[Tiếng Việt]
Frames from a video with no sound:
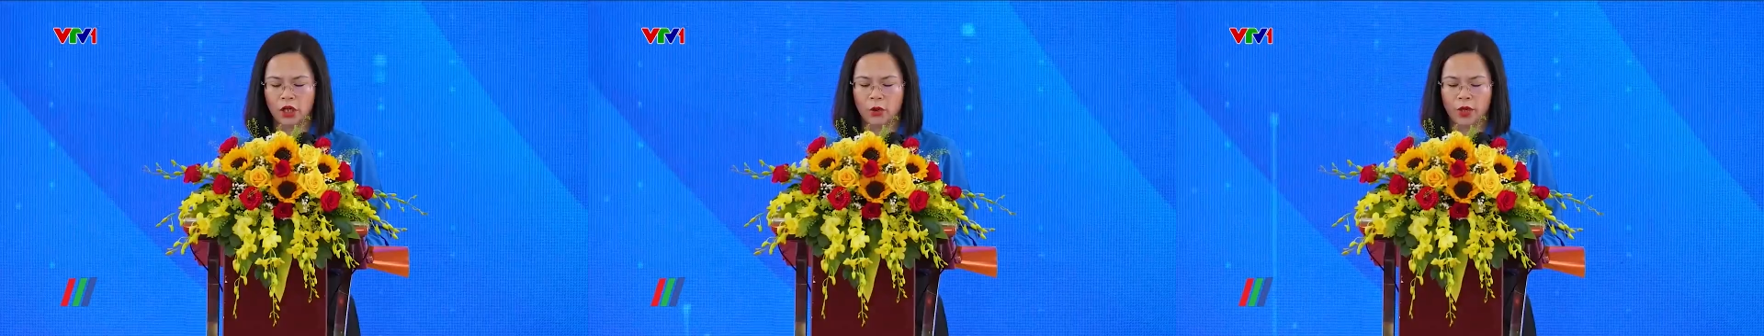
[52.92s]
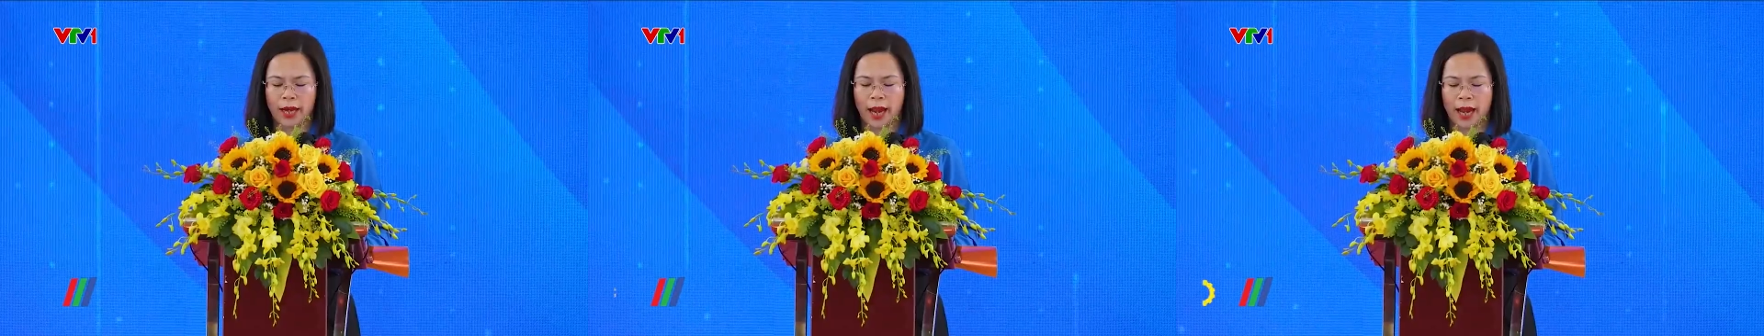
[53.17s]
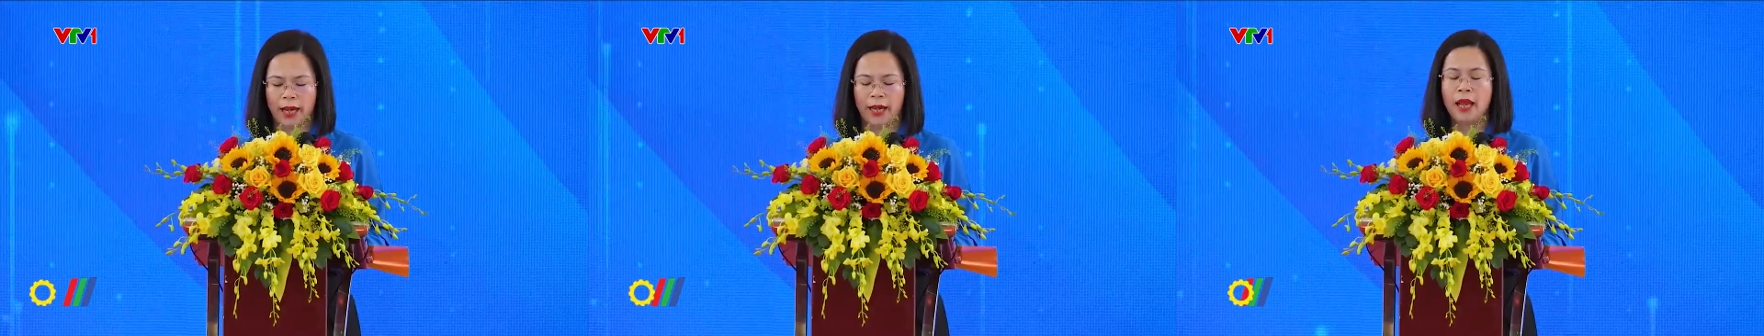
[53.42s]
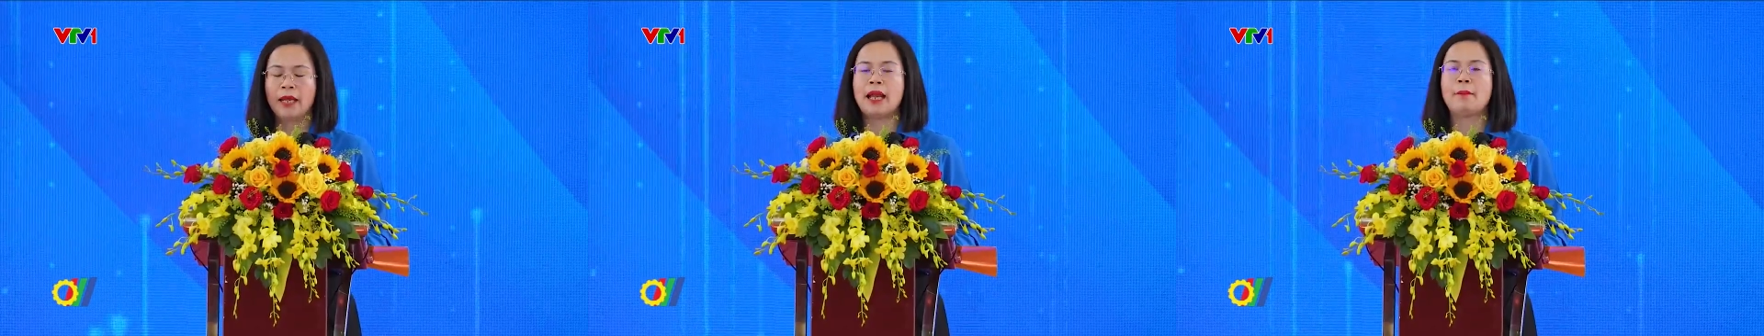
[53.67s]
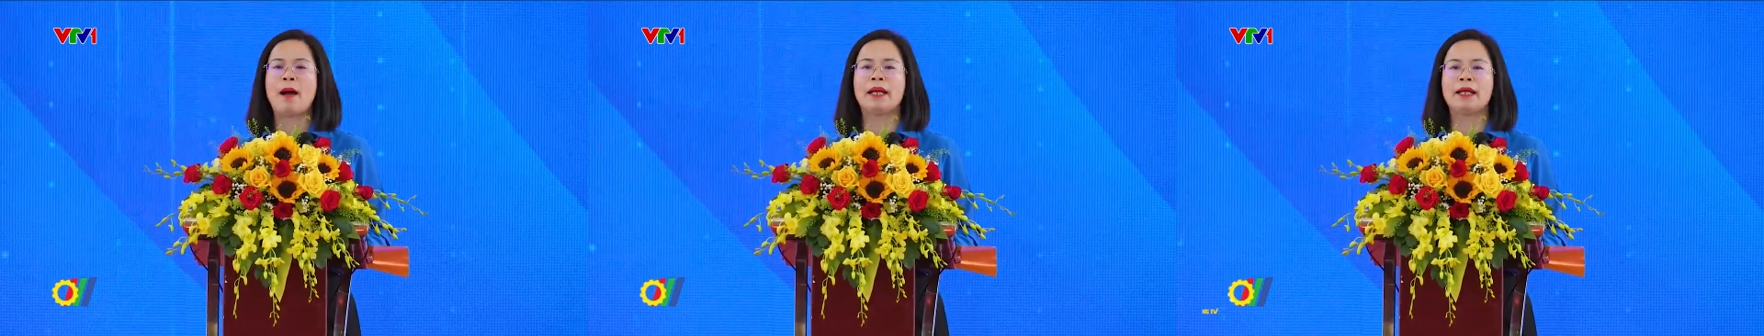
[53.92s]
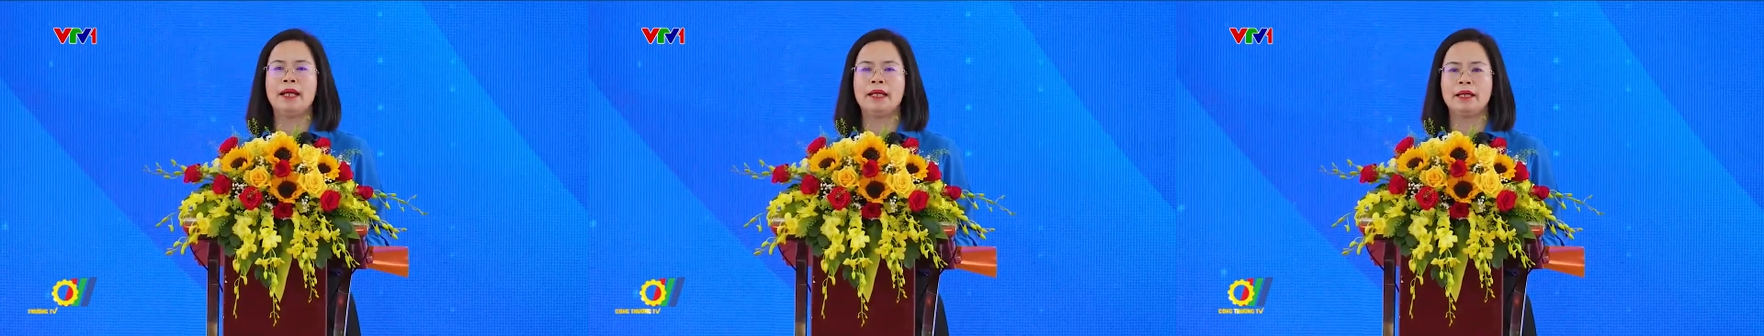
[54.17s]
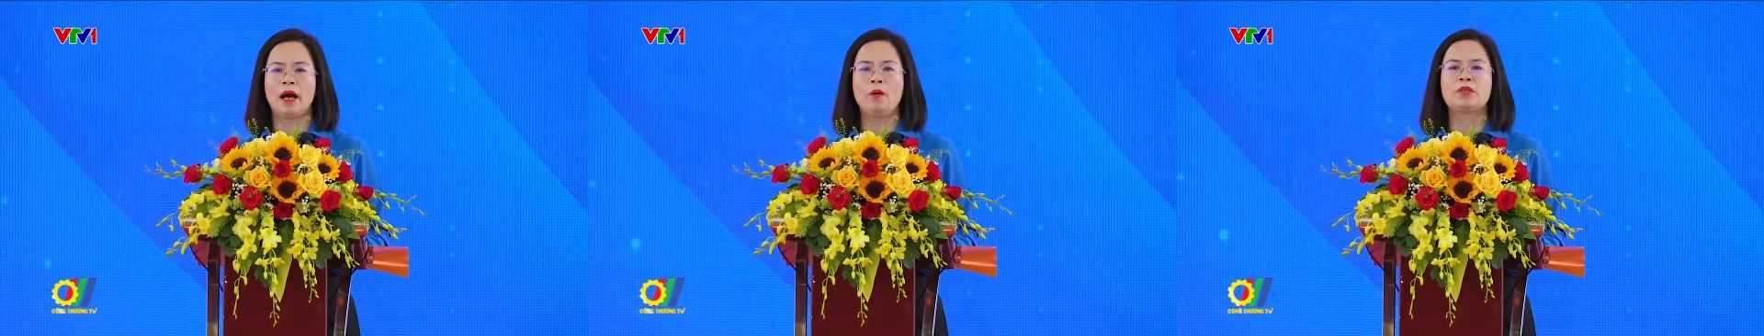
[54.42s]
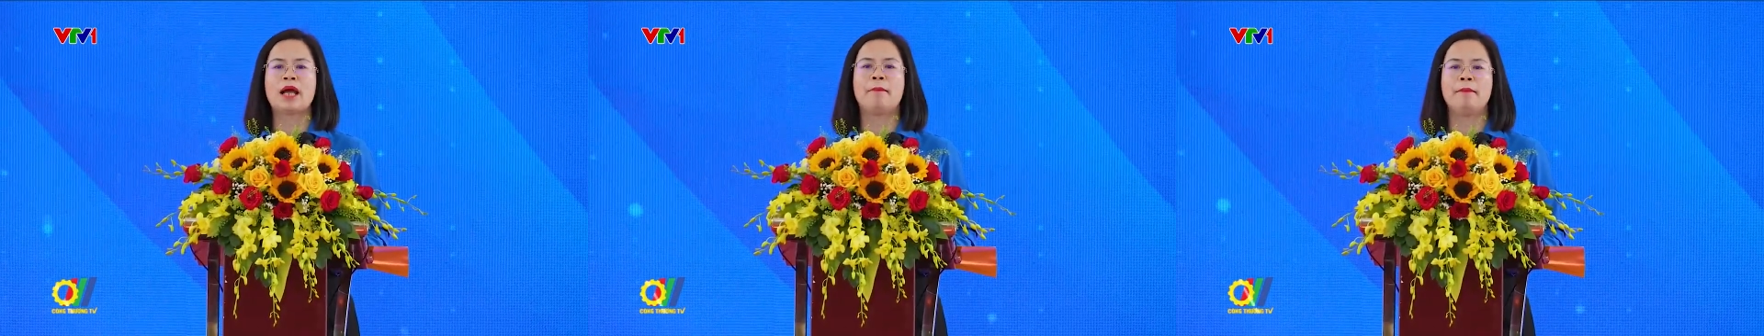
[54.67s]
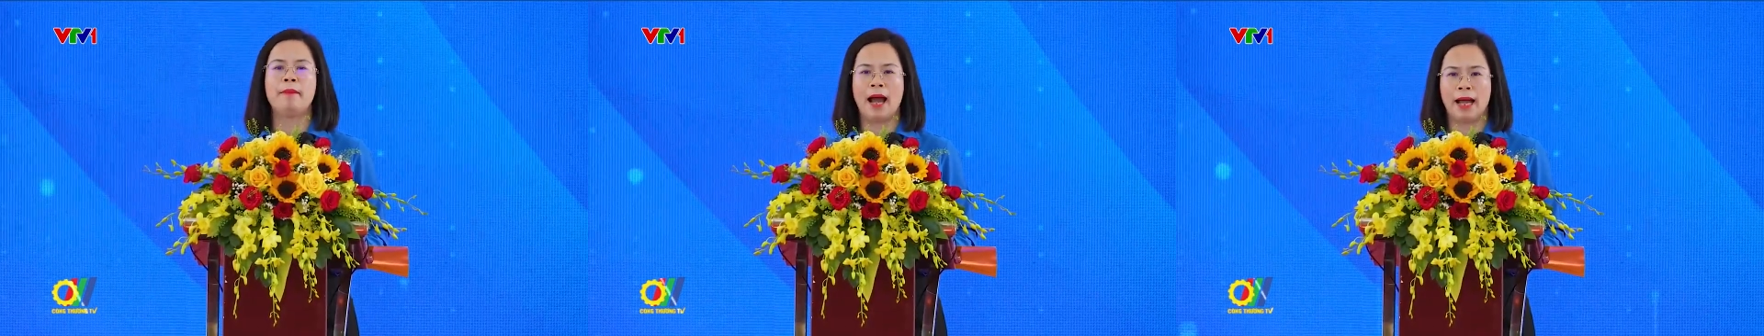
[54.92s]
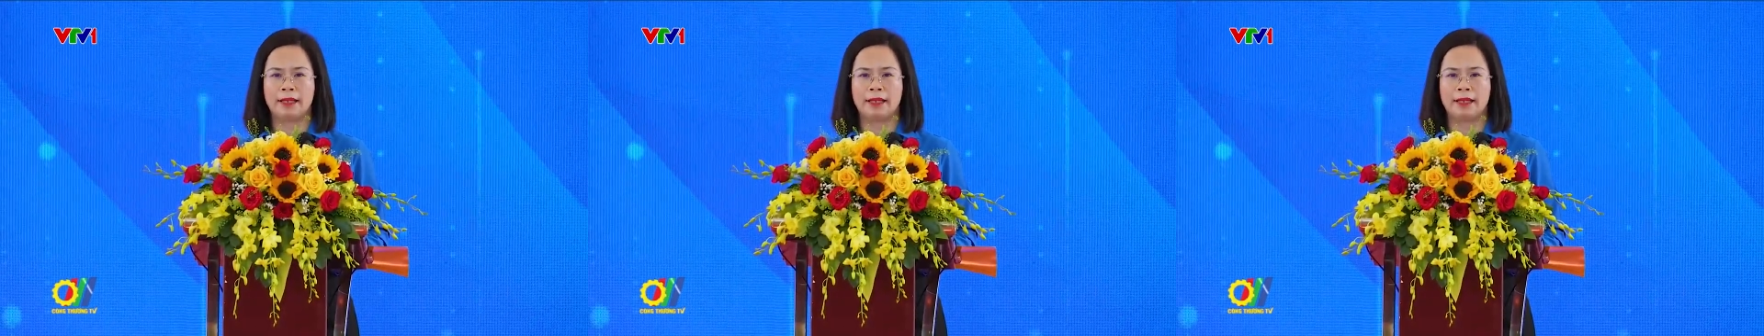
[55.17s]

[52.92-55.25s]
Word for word: giải quyết các vấn đề dư luận xã hội quan tâm,